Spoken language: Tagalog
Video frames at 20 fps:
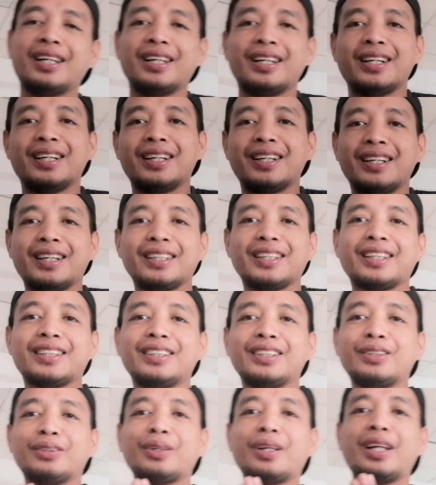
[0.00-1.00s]
uh, hanggang
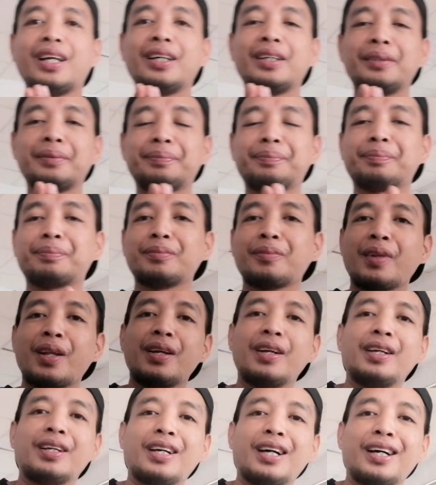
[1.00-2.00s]
dito na lang.
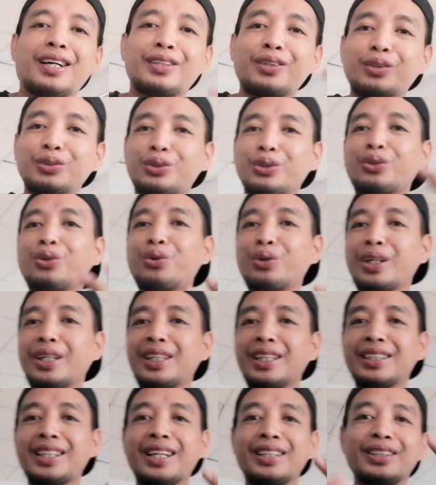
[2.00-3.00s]
Uh, road to 2K
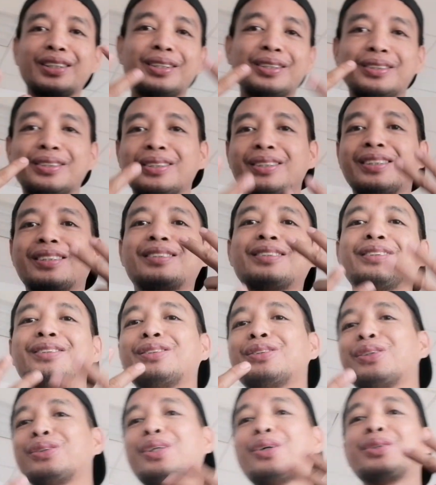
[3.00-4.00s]
na tayo.
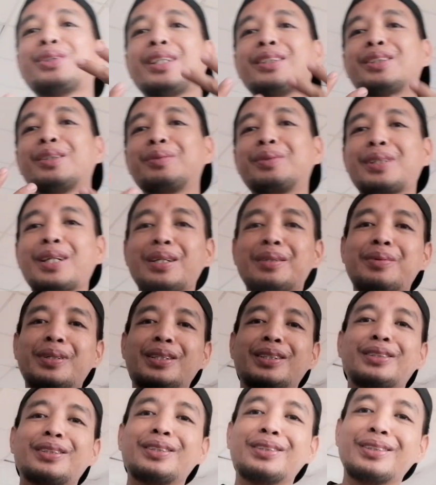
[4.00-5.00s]
2,000
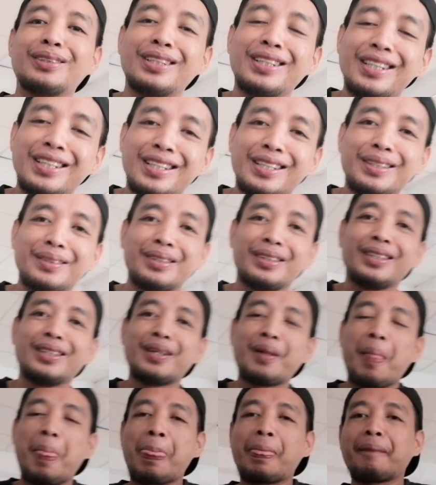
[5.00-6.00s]
subscribers. So,
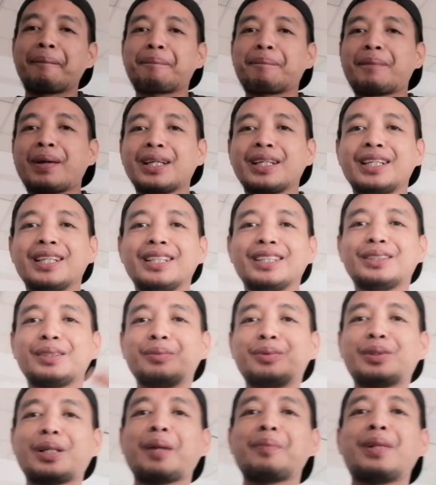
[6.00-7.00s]

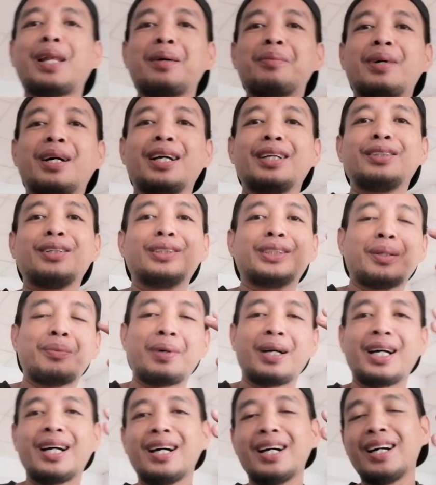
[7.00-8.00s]
paki-subscribe na lang mga idol sa
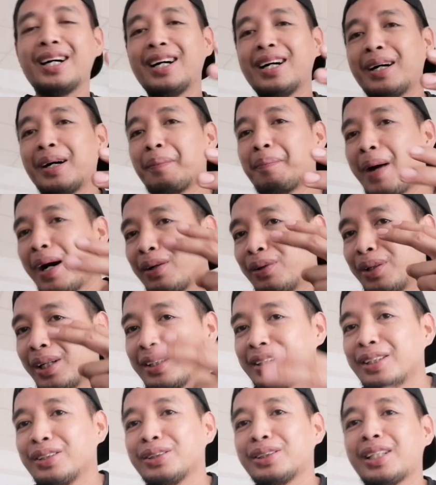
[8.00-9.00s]
mga bago
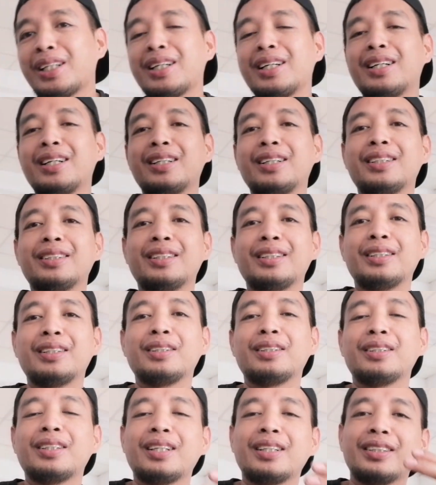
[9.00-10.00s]
lang dito sa
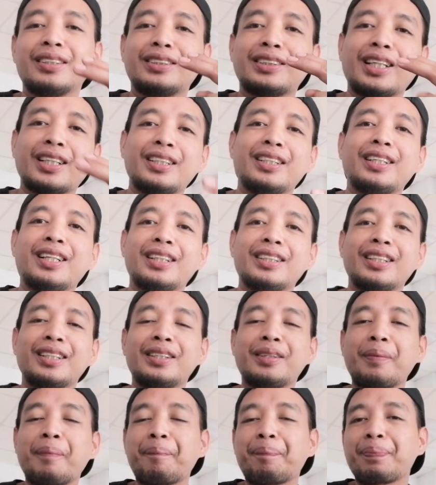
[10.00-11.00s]
uh, channel
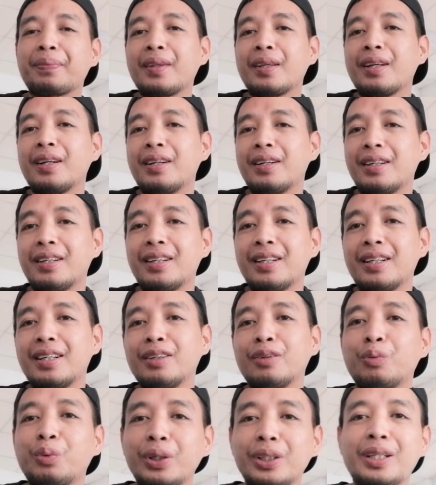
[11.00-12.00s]
natin.
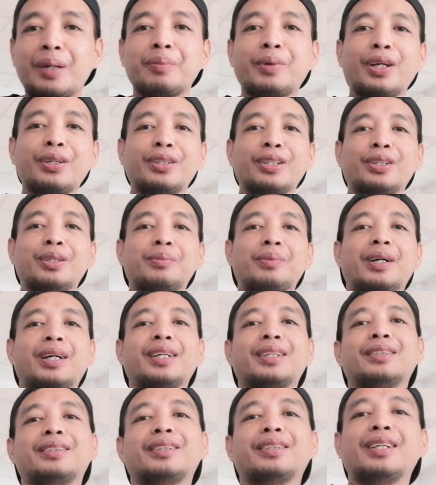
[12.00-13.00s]
Uh, welcome kayo dito mga
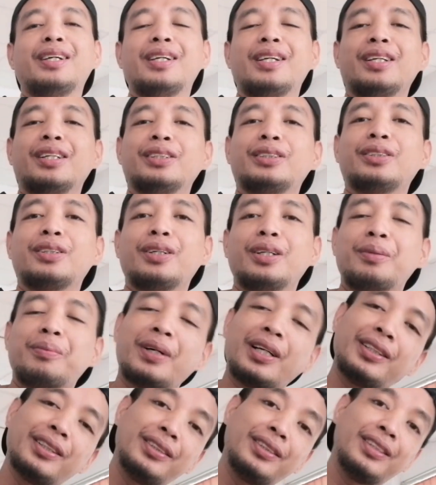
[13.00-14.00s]
idol. So, ayun
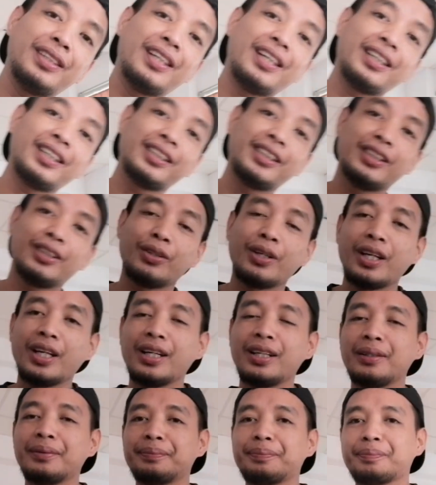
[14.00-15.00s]
mga idol, hanggang dito na
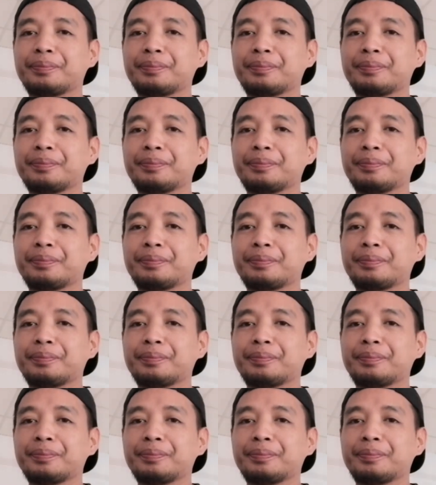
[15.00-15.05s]
lang.